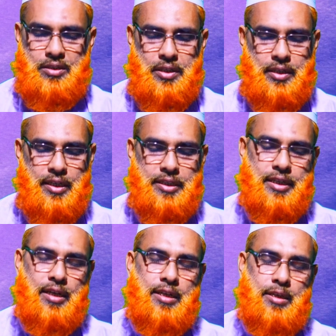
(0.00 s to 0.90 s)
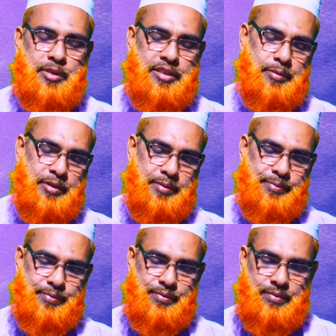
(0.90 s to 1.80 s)
সে নারী জাহান নামে যাবে
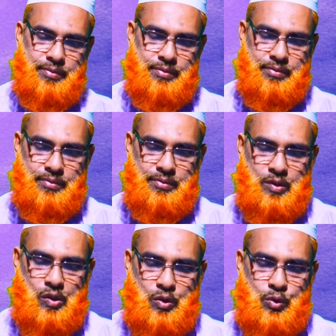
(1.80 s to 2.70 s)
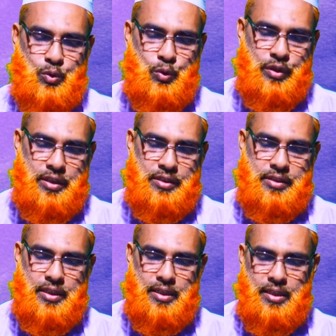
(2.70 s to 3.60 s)
দুই
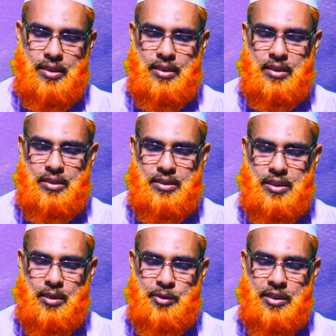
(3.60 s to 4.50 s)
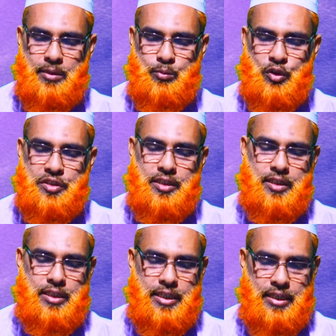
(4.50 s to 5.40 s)
যে নারী স্বামীকে
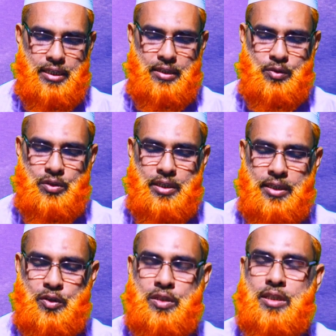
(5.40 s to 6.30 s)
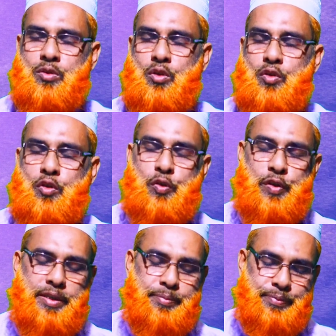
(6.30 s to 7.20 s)
মর্যাদা দেয় না কথায় কথায় তর্ক
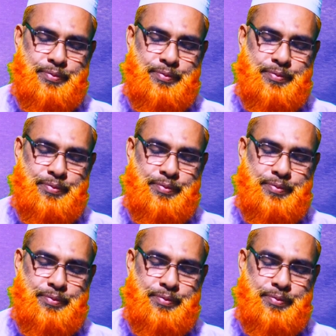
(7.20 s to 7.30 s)
করে